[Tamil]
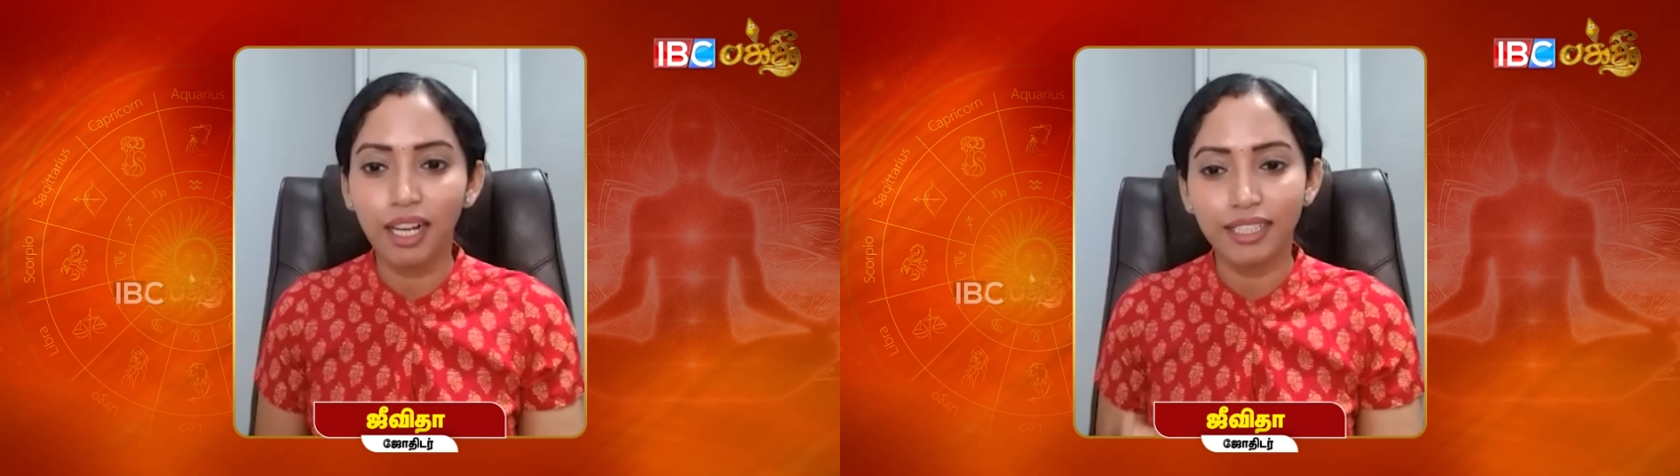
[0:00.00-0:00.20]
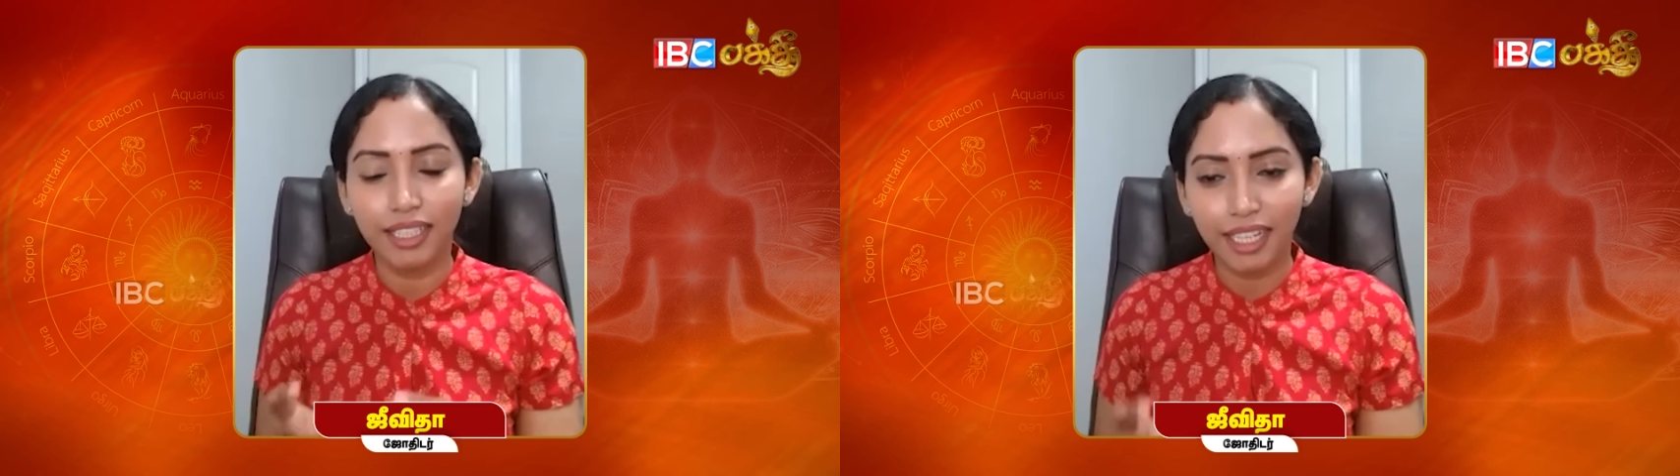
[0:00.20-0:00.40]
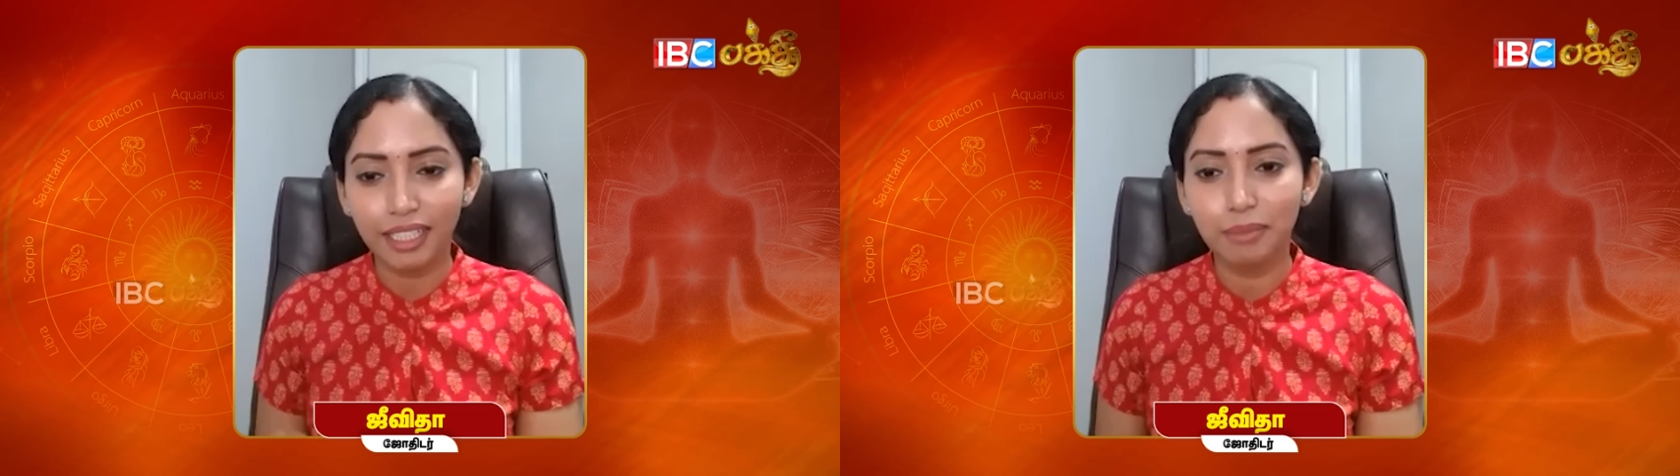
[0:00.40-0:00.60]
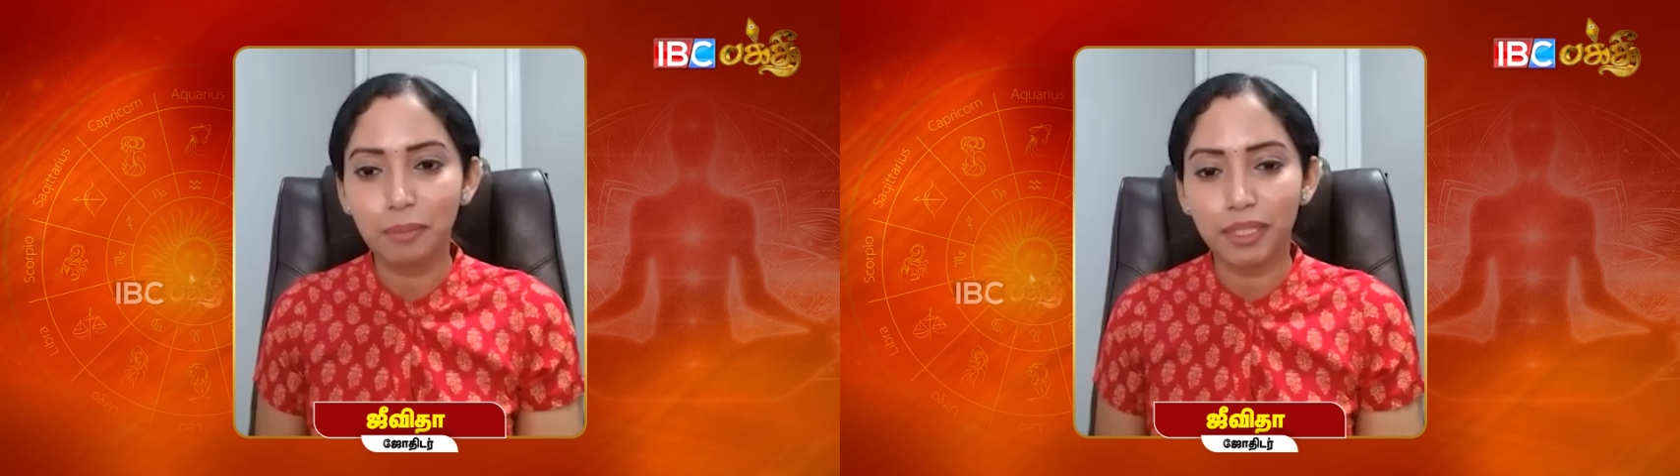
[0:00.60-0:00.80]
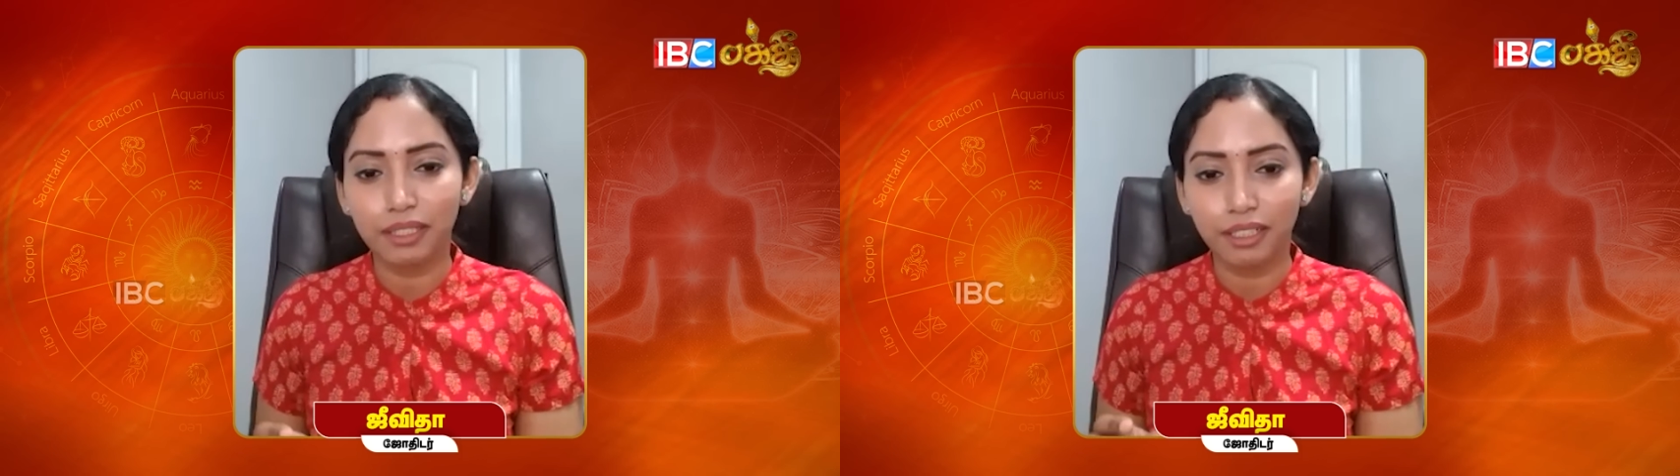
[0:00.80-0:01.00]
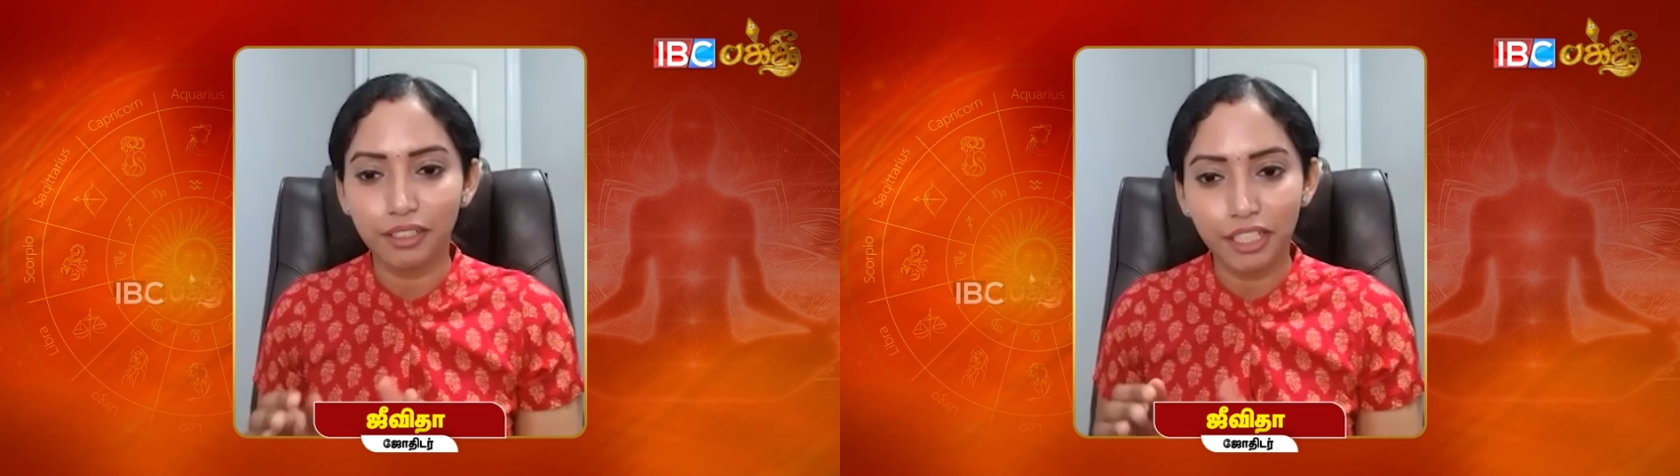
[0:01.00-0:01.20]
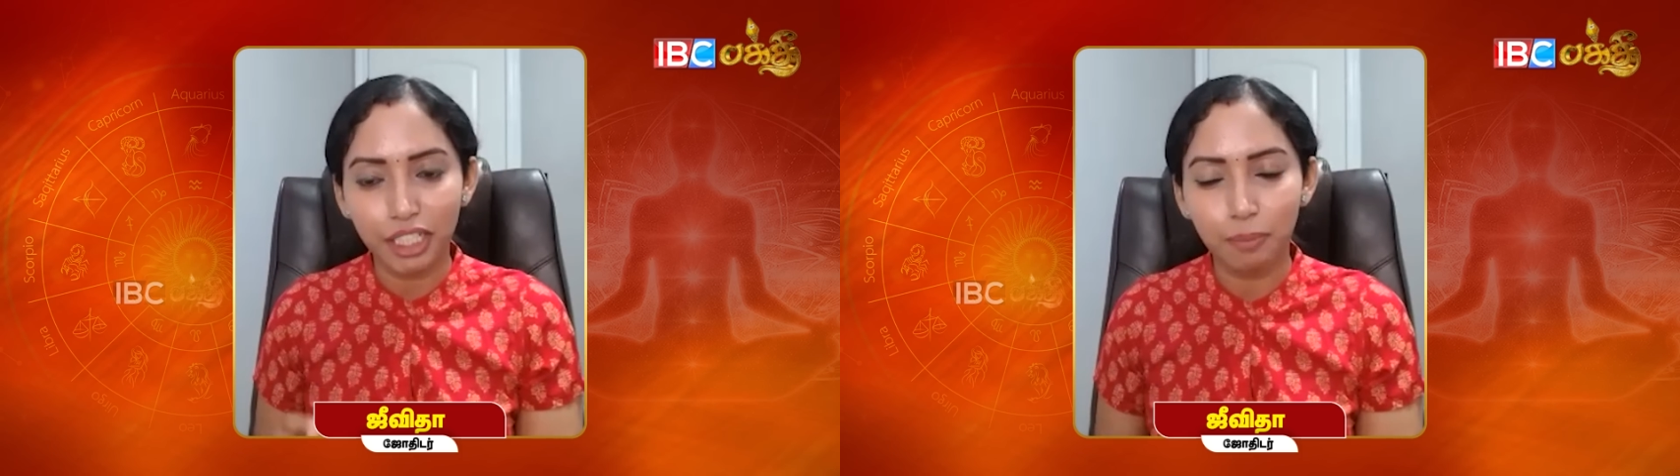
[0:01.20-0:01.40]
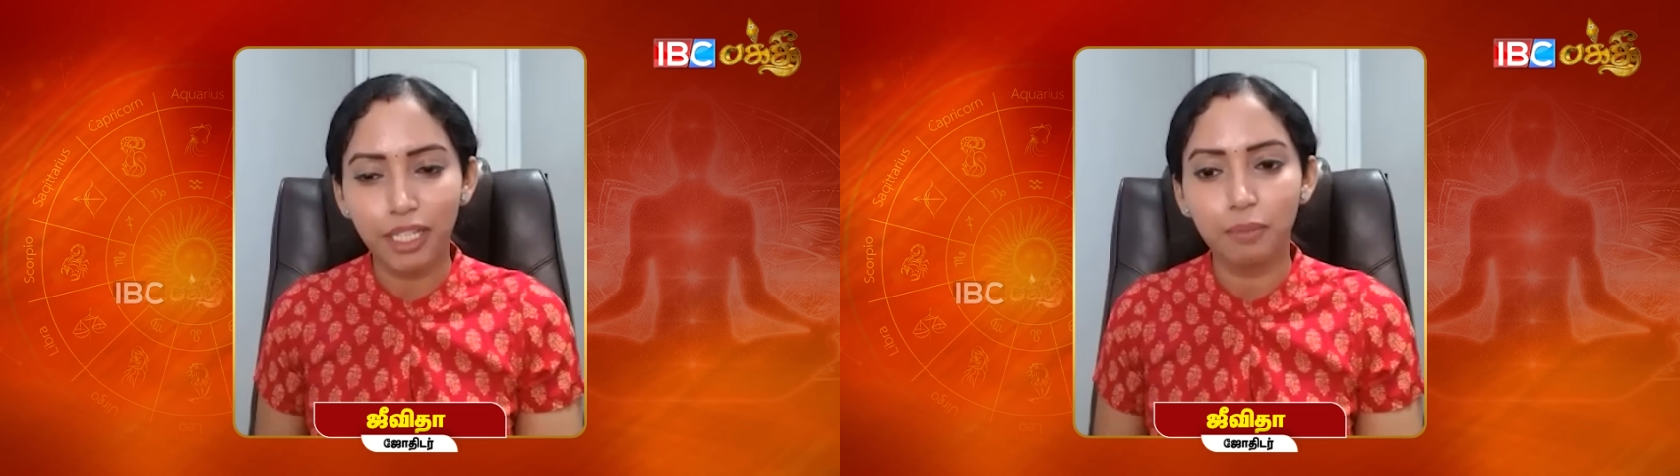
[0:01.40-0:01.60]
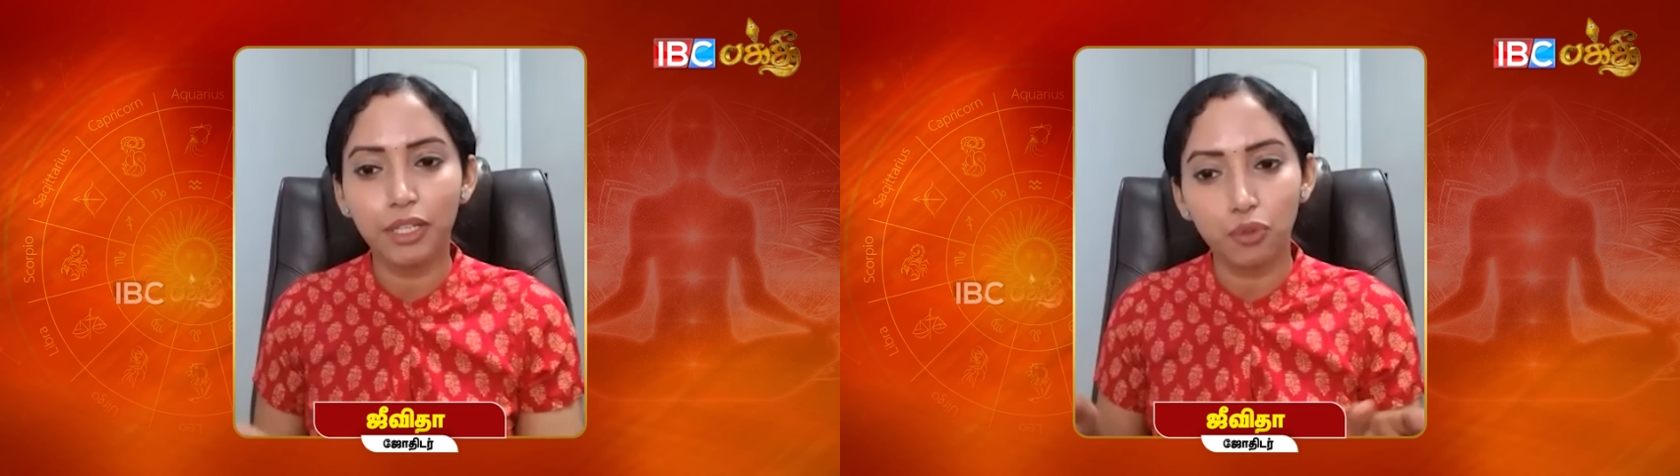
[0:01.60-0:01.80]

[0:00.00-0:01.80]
அதுக்கேத்த மாதிரி பாத்தீங்கன்னா ரெண்டு பேருமே